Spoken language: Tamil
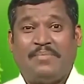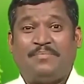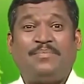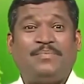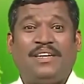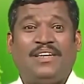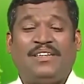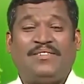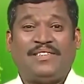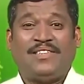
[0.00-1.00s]

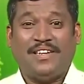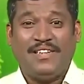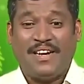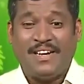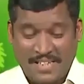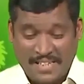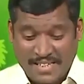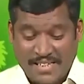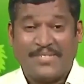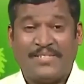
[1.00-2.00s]
மாப்பிள்ளையாக வந்தால் யார் எனக்கு
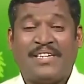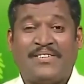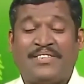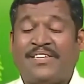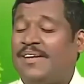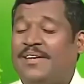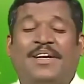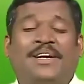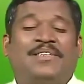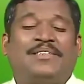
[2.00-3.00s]
கணவனாக வந்தால்
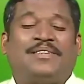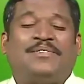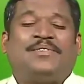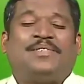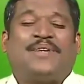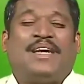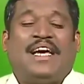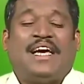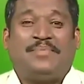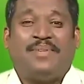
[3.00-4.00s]
நான் சந்தோஷமாக
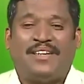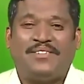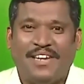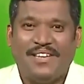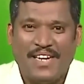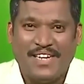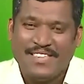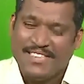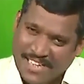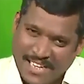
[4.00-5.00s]
ஹாப்பியாக வாழ்வேன்
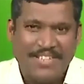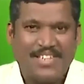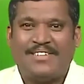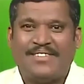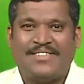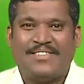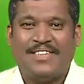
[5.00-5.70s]
இந்த கேள்வி கேட்கணும்